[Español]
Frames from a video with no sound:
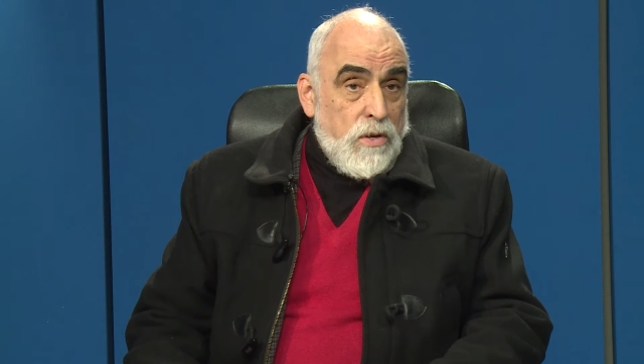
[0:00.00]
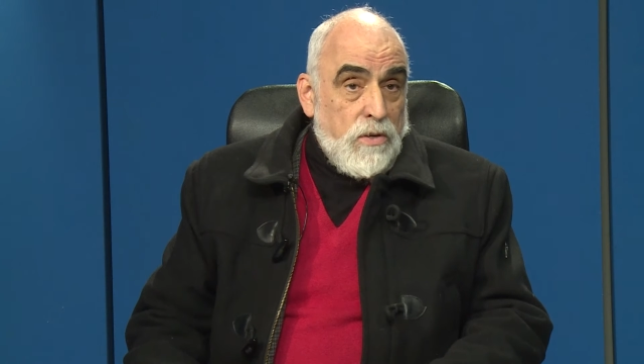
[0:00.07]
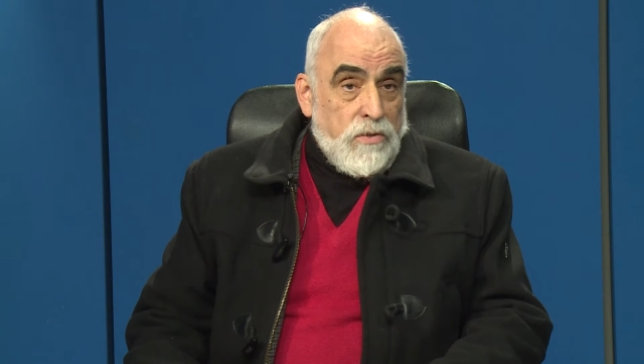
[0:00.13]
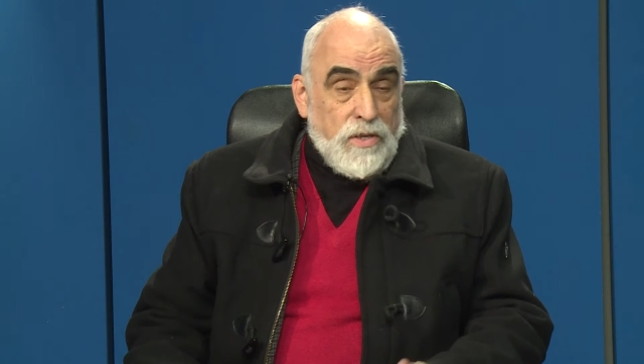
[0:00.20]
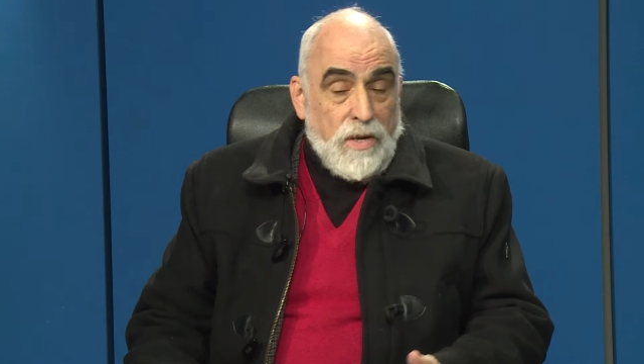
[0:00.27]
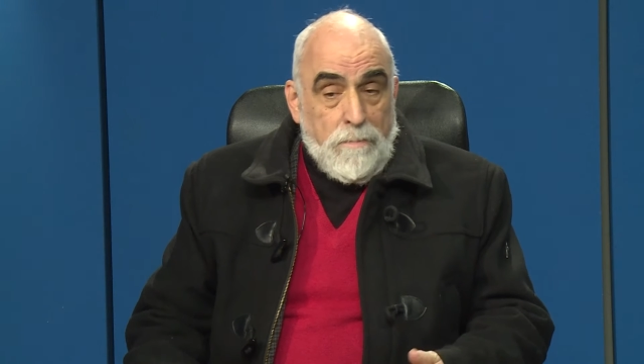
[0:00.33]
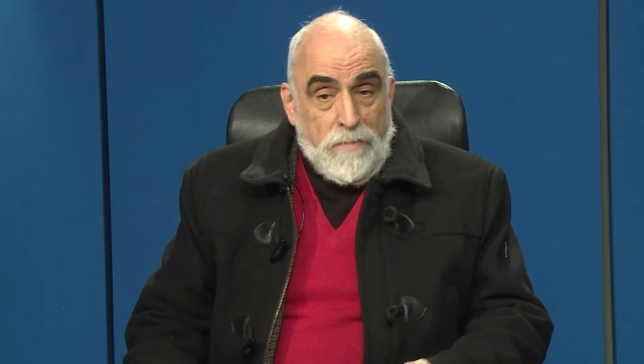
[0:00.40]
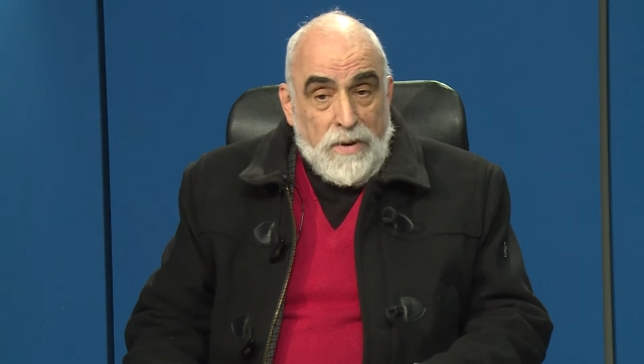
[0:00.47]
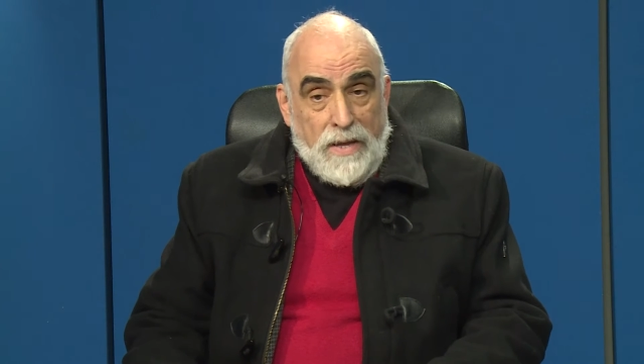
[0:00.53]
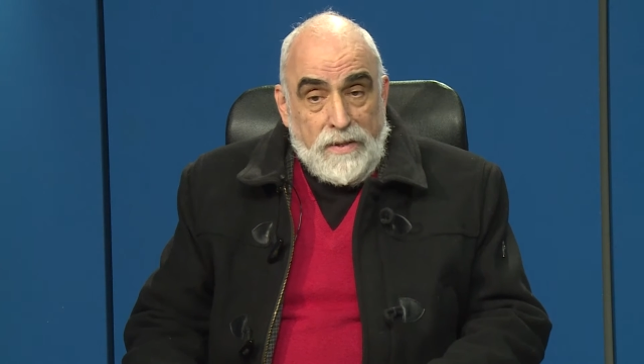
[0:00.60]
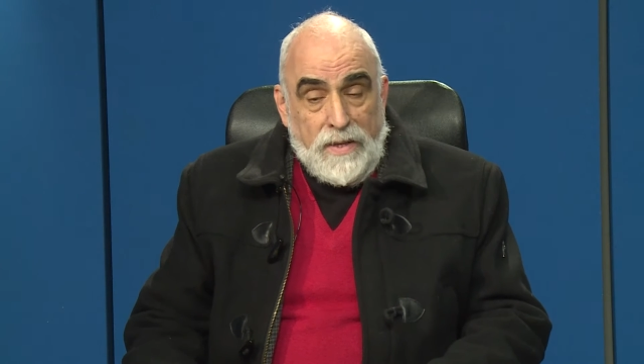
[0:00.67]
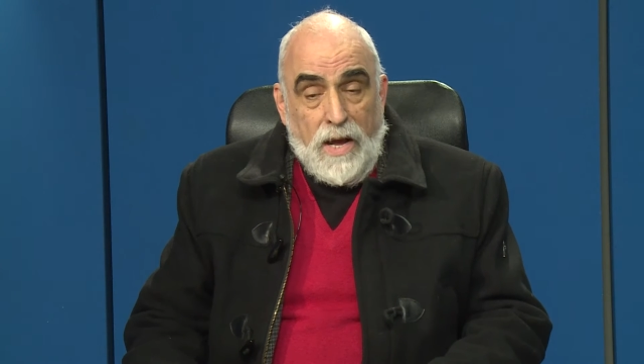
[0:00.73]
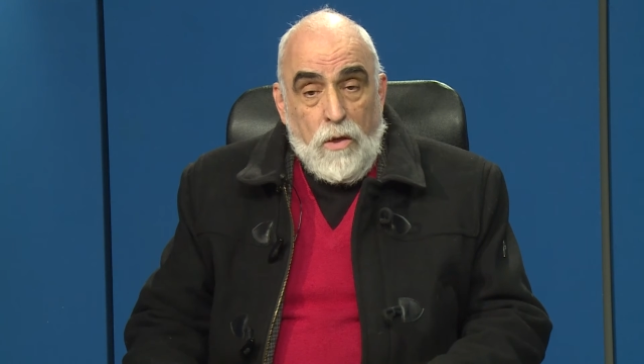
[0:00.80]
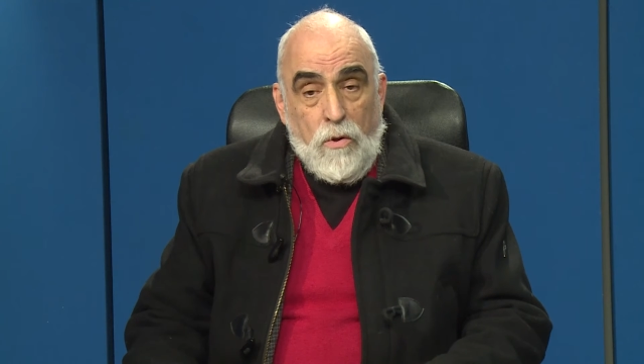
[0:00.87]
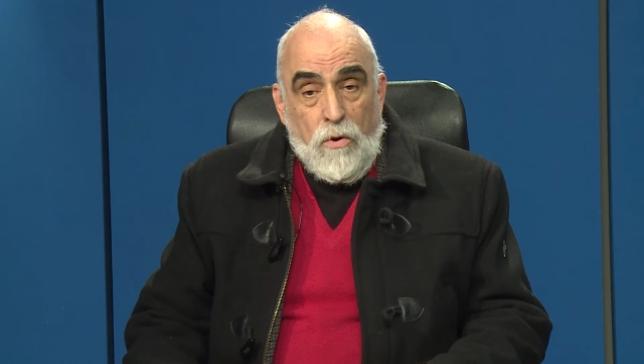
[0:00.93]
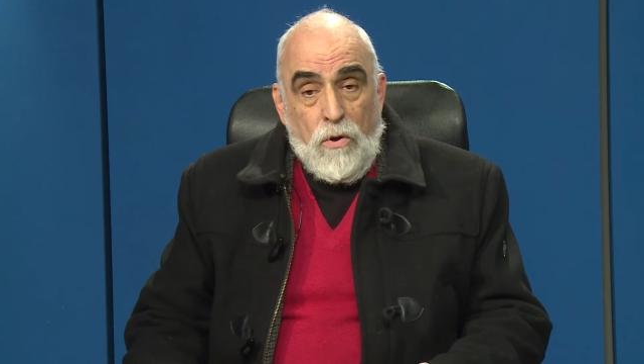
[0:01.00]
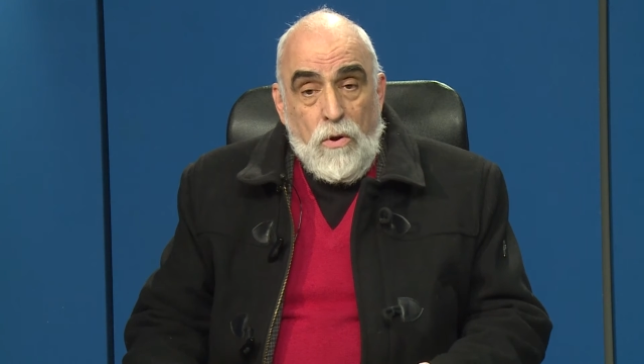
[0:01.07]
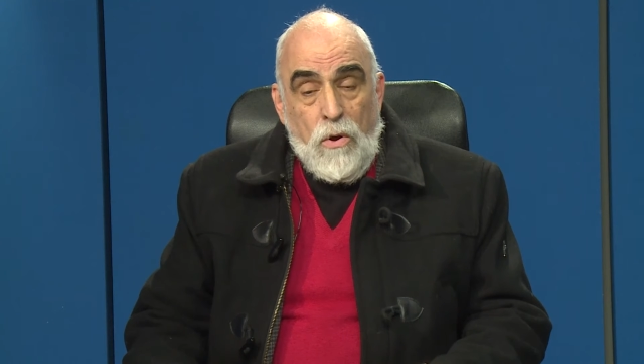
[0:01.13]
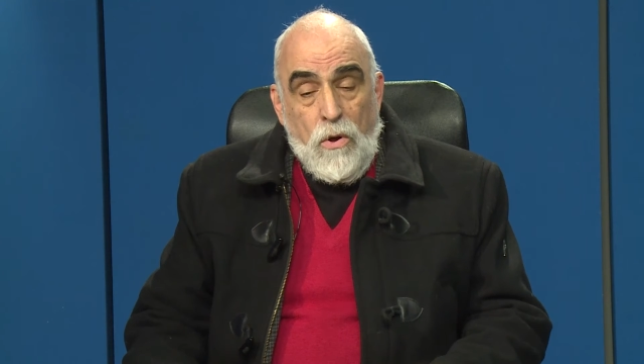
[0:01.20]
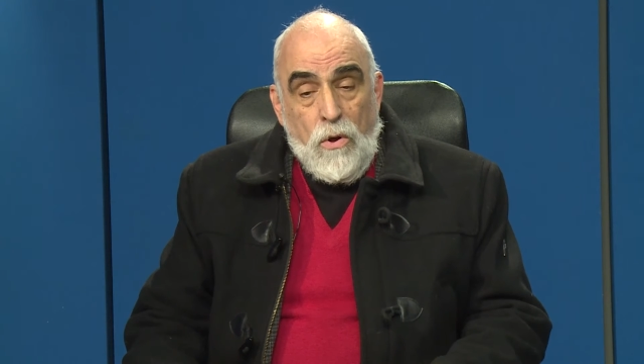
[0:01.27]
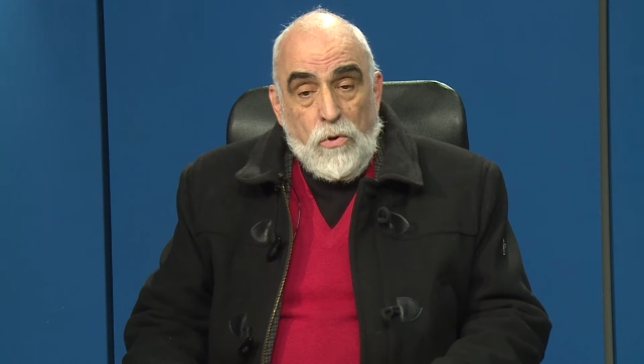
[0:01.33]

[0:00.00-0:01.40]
Siempre ha estado